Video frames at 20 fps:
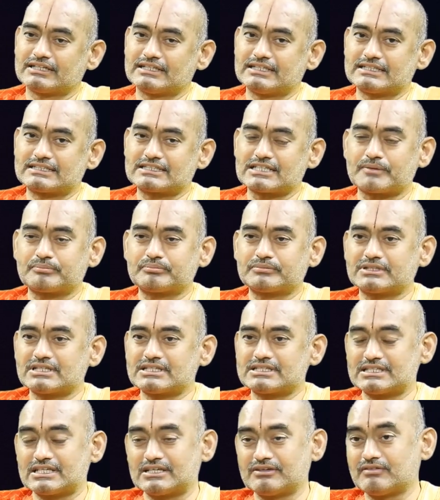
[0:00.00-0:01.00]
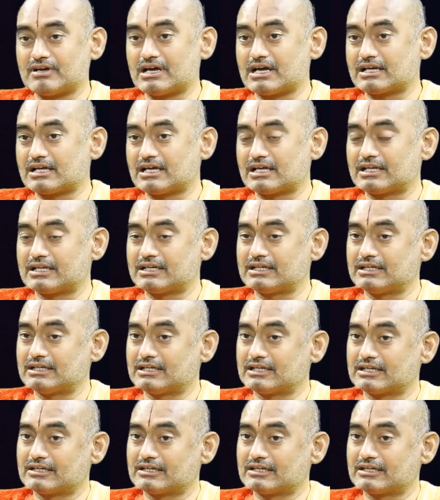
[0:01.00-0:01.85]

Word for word: ఈ సప్త శనివారాలని